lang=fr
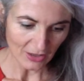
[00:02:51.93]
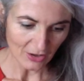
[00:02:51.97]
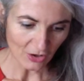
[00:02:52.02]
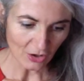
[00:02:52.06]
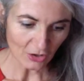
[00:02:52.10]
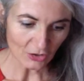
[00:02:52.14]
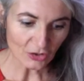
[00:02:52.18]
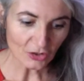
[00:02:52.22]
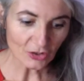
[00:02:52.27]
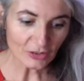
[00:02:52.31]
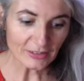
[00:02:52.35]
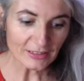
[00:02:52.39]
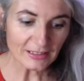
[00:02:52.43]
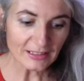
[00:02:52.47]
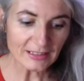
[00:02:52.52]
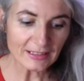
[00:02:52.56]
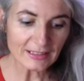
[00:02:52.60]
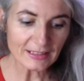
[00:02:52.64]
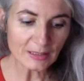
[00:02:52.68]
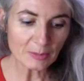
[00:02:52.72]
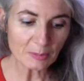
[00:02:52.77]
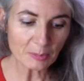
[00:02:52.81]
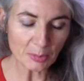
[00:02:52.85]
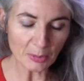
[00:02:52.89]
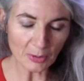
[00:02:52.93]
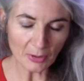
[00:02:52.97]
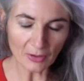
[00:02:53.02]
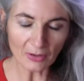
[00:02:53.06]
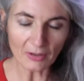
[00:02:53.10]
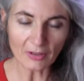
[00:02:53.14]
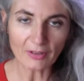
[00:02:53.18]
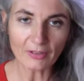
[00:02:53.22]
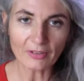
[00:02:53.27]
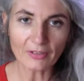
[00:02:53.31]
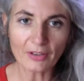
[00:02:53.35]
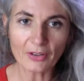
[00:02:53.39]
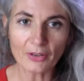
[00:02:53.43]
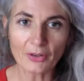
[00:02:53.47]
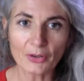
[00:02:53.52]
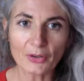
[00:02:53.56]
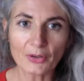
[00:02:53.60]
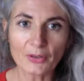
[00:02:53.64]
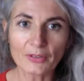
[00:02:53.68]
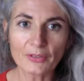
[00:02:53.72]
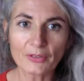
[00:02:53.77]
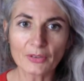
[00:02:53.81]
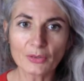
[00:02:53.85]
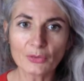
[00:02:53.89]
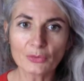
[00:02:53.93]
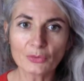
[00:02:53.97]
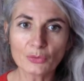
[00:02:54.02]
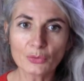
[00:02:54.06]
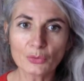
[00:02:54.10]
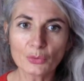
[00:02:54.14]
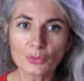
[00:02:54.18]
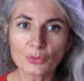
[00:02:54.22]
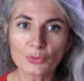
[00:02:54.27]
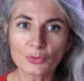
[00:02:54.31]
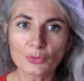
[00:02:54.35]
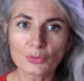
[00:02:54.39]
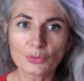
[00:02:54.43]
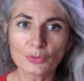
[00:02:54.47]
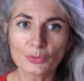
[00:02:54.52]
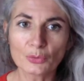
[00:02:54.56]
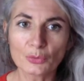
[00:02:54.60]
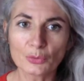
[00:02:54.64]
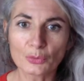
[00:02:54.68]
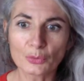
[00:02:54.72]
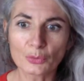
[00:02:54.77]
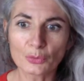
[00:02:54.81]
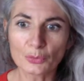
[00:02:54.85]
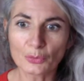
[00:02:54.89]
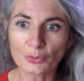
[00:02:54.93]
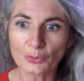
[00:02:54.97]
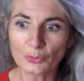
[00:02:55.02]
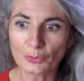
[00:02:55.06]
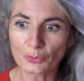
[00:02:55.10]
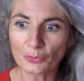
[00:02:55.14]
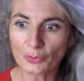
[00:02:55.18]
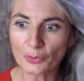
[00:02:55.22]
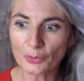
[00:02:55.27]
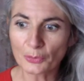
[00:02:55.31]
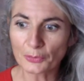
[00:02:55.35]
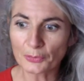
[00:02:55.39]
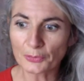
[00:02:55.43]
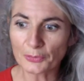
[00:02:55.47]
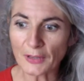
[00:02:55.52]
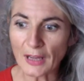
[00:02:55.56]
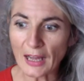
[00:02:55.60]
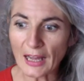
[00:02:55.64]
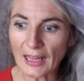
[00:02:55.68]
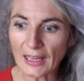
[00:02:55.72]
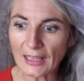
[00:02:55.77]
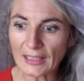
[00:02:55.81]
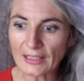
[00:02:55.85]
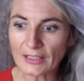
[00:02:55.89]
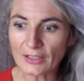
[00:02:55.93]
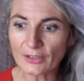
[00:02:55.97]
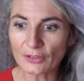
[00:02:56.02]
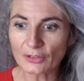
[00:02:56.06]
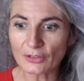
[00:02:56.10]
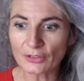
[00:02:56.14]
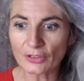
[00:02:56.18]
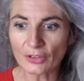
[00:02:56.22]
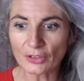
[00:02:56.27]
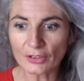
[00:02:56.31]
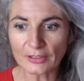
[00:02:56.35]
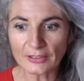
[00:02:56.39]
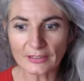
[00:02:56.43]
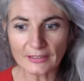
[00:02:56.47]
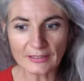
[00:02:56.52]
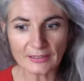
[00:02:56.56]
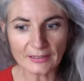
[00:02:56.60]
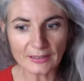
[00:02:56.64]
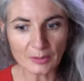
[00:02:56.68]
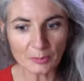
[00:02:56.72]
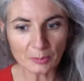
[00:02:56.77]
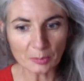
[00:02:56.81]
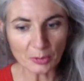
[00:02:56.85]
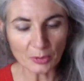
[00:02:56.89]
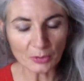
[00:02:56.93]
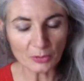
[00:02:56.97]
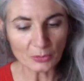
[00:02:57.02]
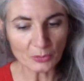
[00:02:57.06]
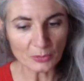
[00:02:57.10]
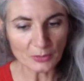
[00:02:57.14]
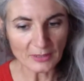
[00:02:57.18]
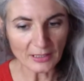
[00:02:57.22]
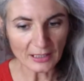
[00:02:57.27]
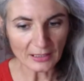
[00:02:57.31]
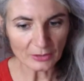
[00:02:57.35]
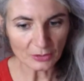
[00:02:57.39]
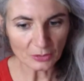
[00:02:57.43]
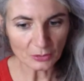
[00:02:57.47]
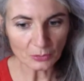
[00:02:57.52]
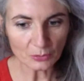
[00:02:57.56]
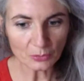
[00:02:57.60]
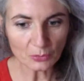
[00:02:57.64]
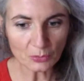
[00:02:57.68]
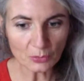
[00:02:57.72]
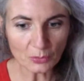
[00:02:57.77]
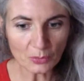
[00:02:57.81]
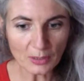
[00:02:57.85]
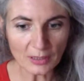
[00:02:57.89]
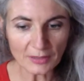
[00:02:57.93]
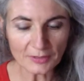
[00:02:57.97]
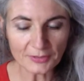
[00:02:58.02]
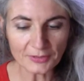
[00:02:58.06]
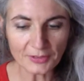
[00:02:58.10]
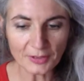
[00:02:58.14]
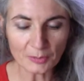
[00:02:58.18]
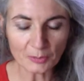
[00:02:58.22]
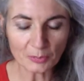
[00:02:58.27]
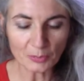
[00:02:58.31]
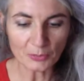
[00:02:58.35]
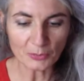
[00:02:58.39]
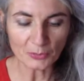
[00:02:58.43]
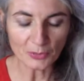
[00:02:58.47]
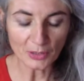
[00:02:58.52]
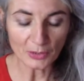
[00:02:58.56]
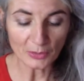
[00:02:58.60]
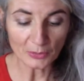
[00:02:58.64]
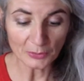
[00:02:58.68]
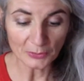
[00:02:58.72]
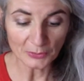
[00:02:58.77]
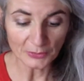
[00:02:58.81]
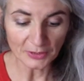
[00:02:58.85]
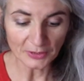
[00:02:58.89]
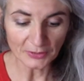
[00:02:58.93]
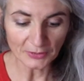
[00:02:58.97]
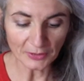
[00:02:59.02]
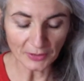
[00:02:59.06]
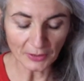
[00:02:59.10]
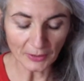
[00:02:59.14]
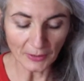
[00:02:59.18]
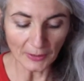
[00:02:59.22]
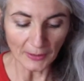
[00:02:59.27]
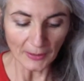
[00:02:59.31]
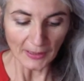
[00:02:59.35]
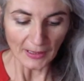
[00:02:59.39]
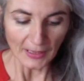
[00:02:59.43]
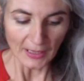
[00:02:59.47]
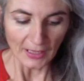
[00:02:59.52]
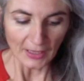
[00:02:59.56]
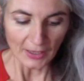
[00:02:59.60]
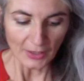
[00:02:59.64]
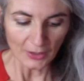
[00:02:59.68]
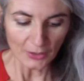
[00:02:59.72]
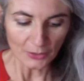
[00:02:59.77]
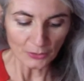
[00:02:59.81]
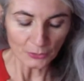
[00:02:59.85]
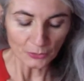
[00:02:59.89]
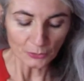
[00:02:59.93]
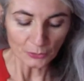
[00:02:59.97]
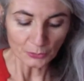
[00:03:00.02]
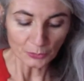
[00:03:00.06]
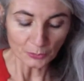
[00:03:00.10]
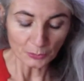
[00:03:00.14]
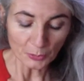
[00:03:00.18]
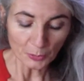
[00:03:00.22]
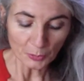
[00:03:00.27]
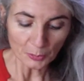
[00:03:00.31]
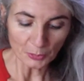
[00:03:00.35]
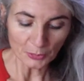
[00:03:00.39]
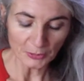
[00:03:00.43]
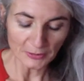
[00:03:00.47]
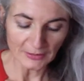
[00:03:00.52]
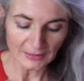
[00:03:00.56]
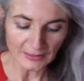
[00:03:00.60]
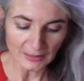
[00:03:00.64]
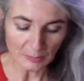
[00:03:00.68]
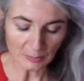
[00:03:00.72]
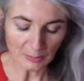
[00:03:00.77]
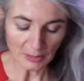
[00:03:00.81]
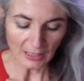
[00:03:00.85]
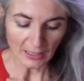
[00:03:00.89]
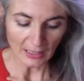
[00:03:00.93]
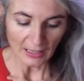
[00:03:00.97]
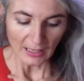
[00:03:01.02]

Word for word: en anticipant euh, nos, nos, failles, en anticipant nos atouts afin de pouvoir le vivre du mieux possible.